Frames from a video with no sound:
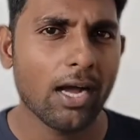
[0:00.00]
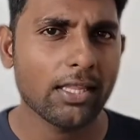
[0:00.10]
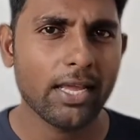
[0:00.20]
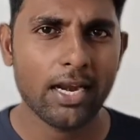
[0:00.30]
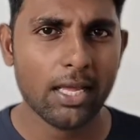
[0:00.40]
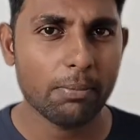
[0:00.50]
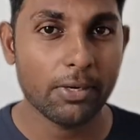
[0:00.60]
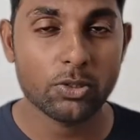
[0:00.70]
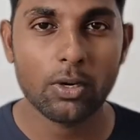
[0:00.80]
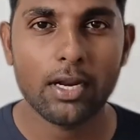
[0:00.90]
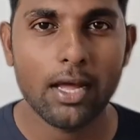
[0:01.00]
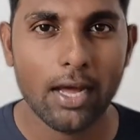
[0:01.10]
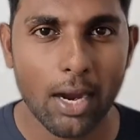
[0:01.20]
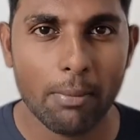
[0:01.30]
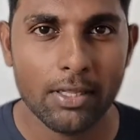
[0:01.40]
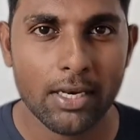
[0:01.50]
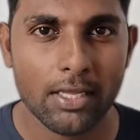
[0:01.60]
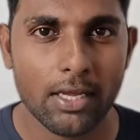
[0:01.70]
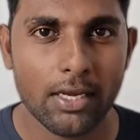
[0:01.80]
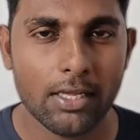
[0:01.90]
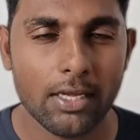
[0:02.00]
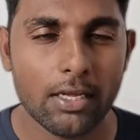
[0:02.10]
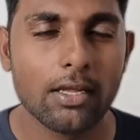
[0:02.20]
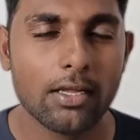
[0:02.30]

அதை ஏன்டா இப்போ நீ சொல்கிற அப்படின்னு தானே கேட்குறீங்க